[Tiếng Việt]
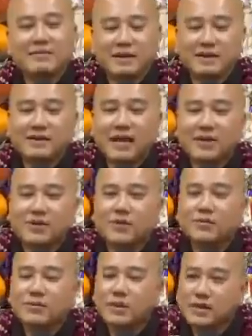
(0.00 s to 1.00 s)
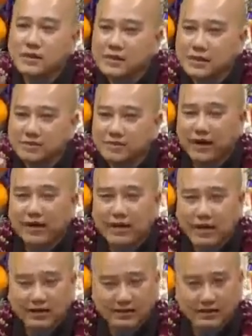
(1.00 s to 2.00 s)
Mà thưa đại chúng, cứ như vậy
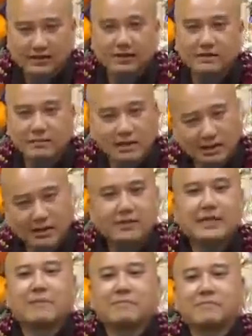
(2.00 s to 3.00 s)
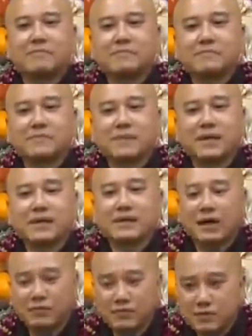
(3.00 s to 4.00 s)
lần lượt mà kết tập.
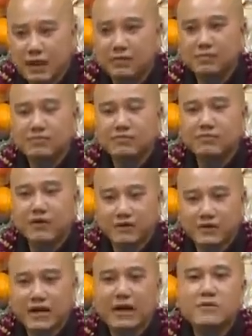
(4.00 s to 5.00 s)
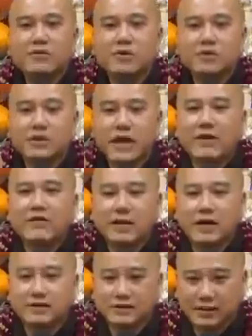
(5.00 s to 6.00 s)
Tổng cộng Phật giáo có 6
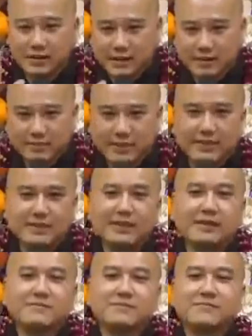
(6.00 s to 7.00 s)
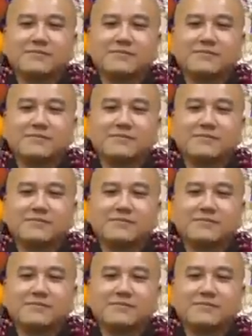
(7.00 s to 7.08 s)
lần kết tập kinh điển.